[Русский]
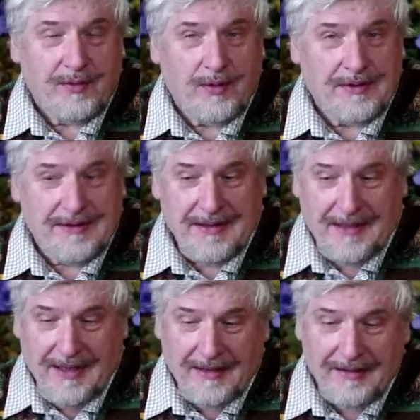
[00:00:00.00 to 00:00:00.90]
То есть не
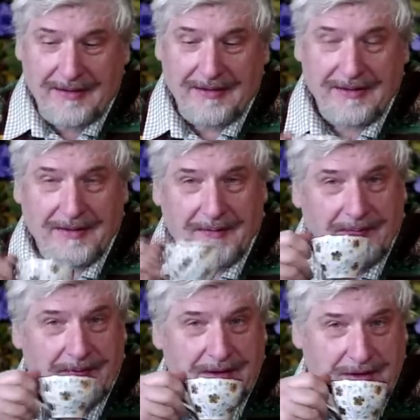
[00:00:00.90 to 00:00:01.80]
как
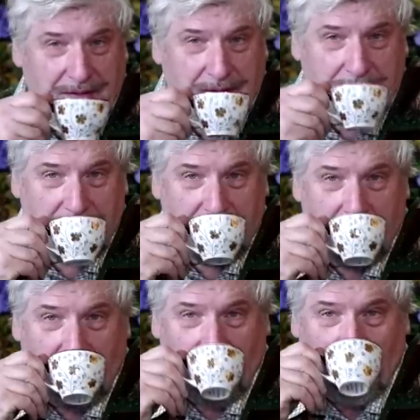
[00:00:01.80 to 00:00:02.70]

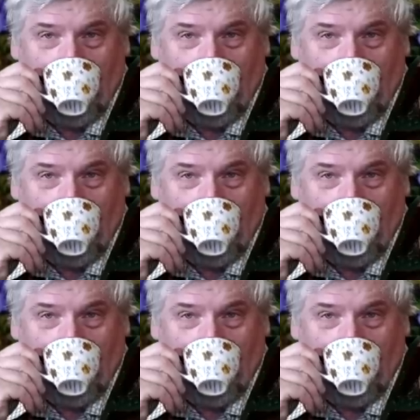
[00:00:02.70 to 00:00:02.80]
животные –